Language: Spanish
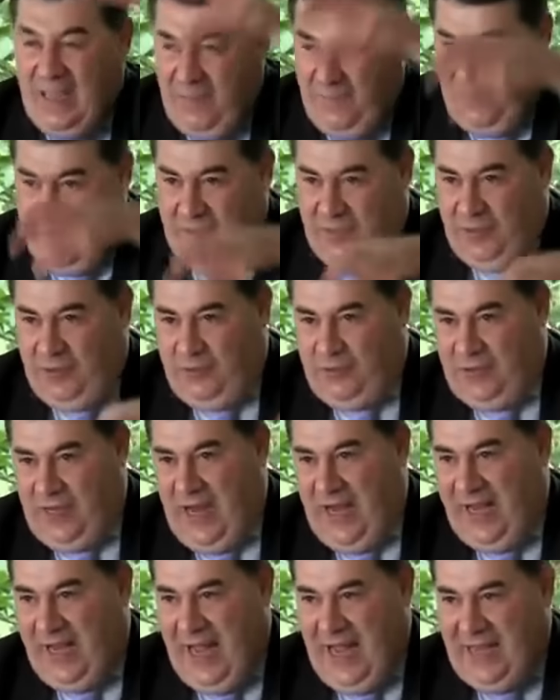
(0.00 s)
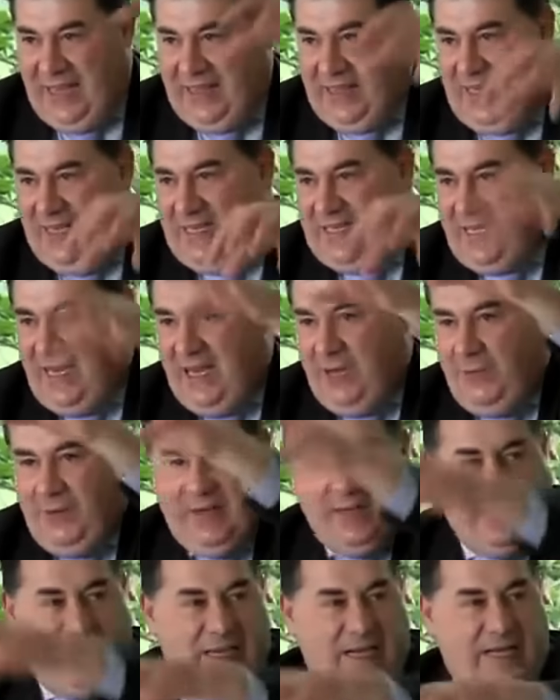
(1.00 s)
edificios, hay cárceles, hay
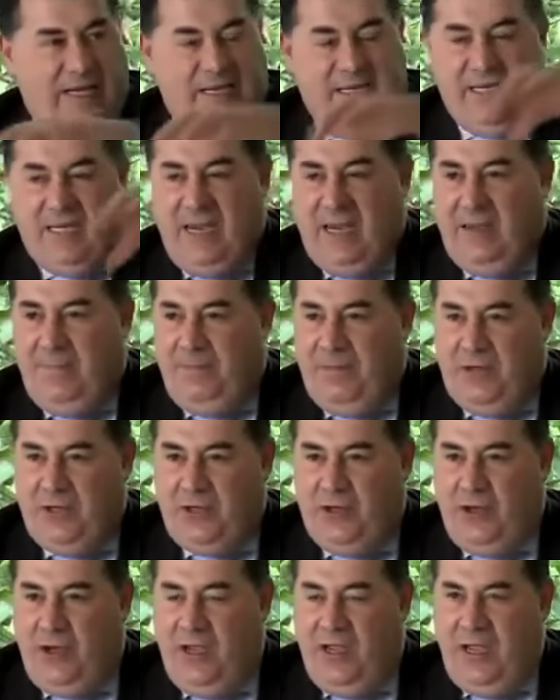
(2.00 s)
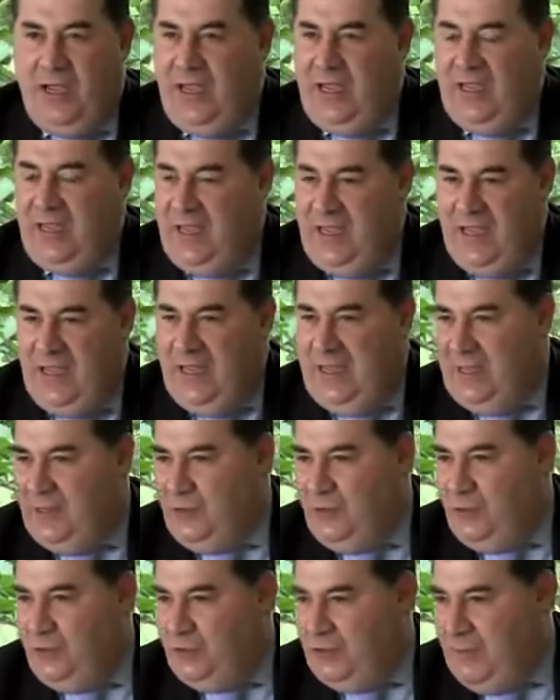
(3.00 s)
cuarteles, hay, hay
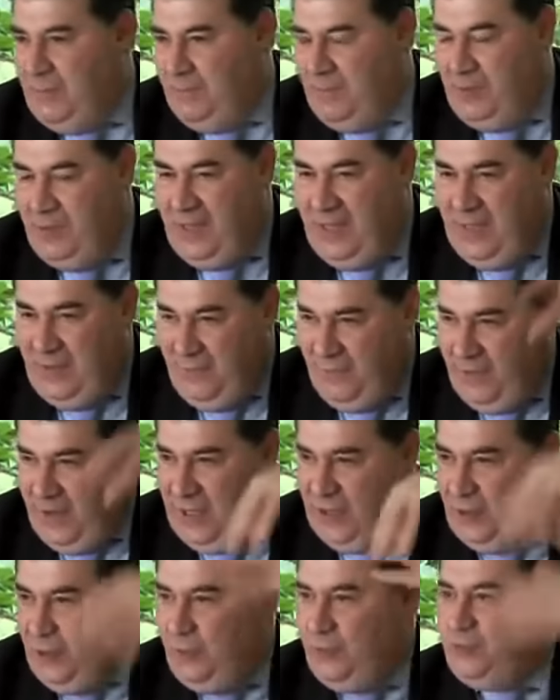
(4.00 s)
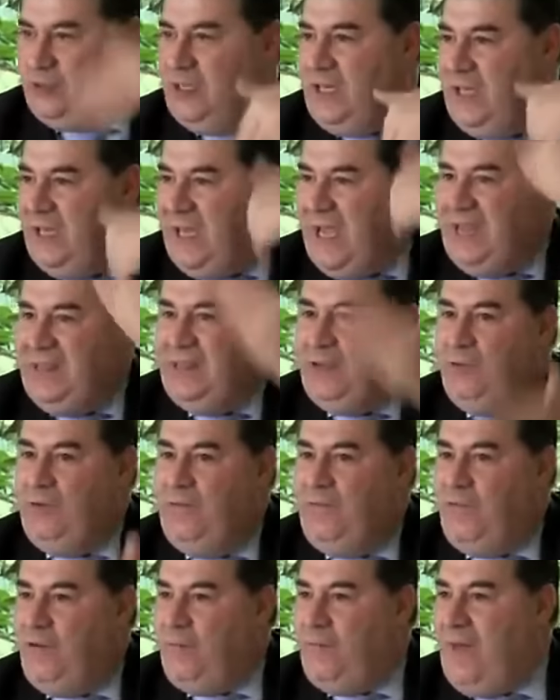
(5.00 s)
todo tipo de edificios y gente
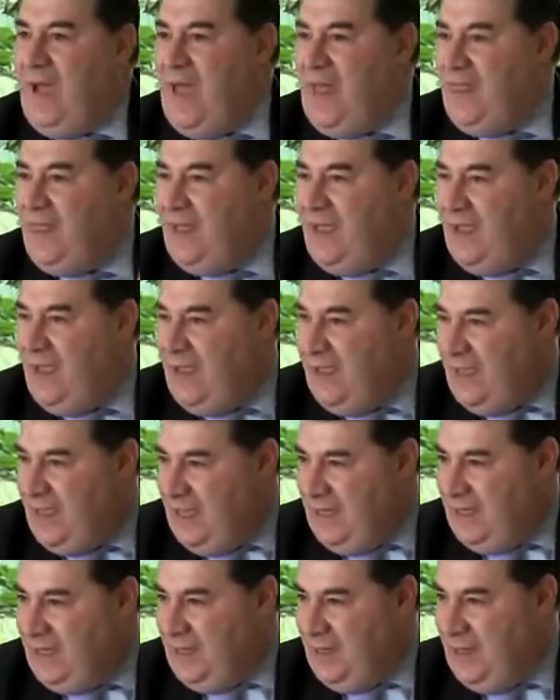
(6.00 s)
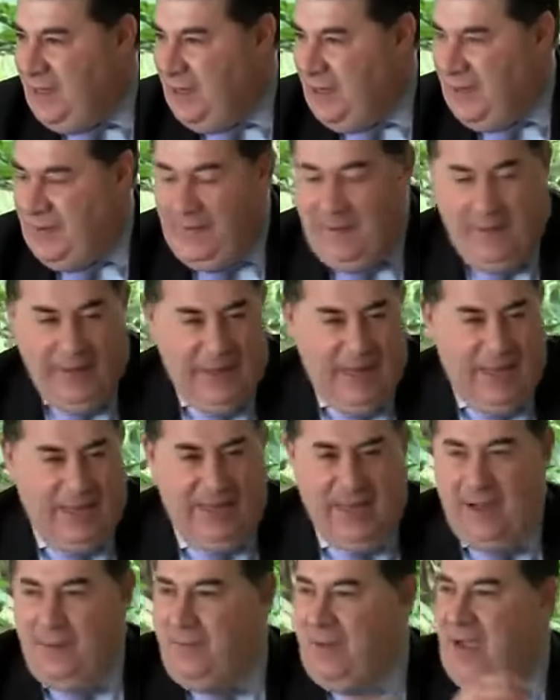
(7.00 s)
uniformada y gente,
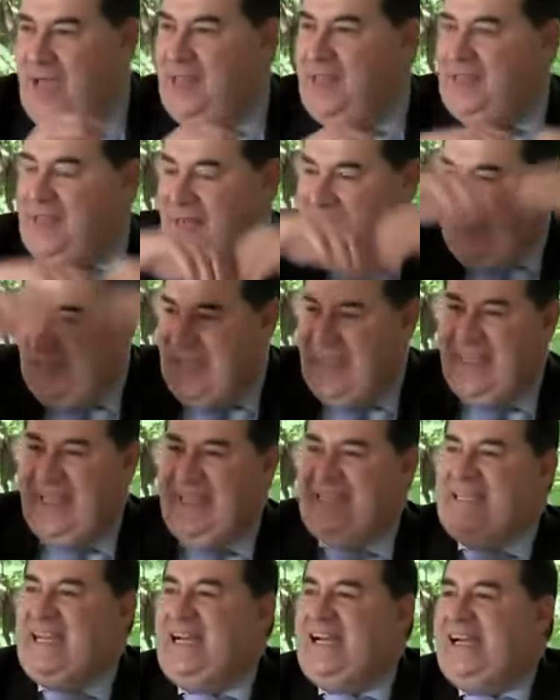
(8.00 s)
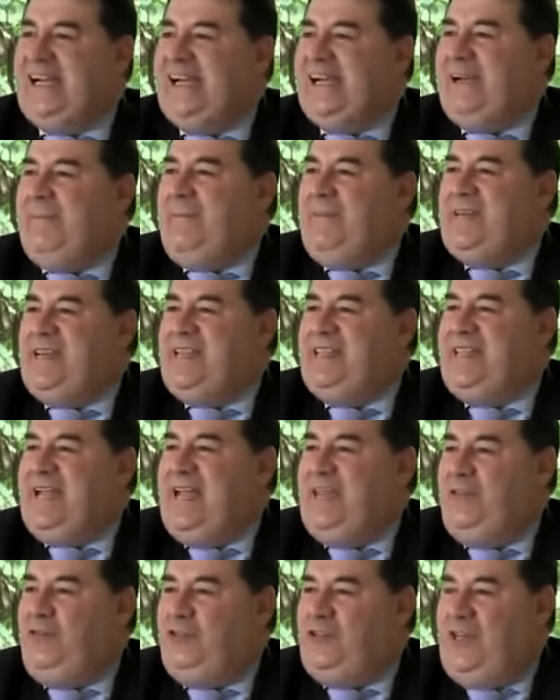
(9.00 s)
armada y tal, que dice que se representan
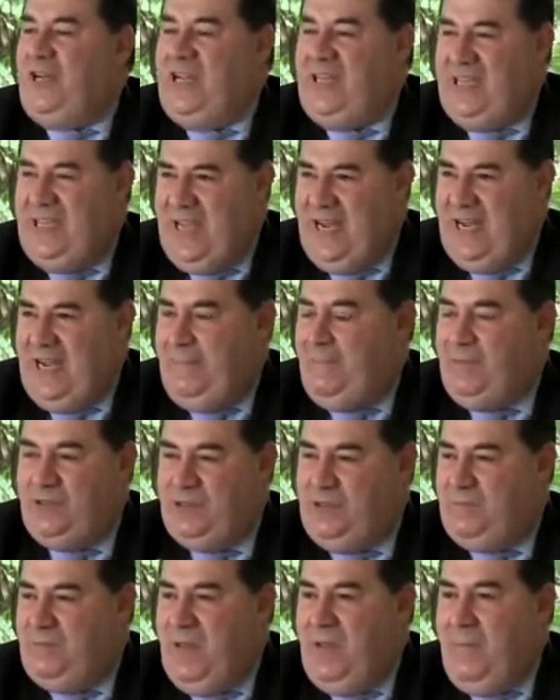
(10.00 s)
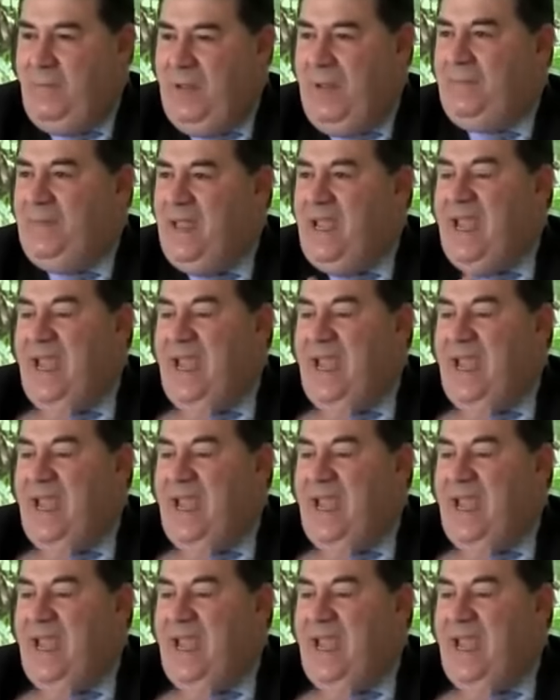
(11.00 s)
a Dios en la tierra. Pues,